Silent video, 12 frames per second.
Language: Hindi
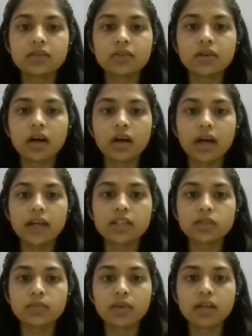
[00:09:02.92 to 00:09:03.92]
होगा
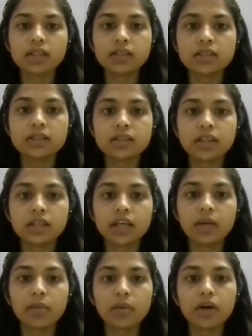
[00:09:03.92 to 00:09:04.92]
H प्लस
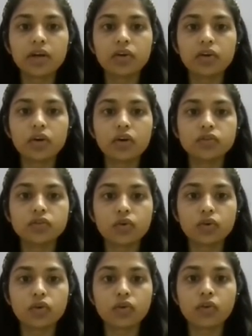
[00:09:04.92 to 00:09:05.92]
ये भी मार्कोनिकॉव्स
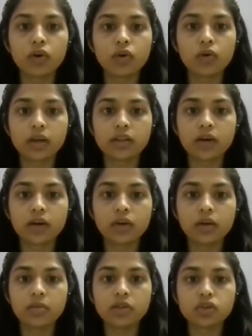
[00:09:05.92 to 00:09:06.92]
रूल को फॉलो करता है
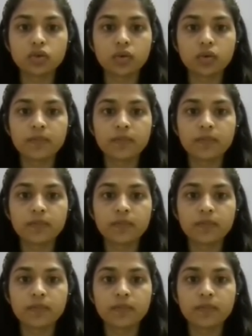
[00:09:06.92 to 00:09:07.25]
ओके बच्चों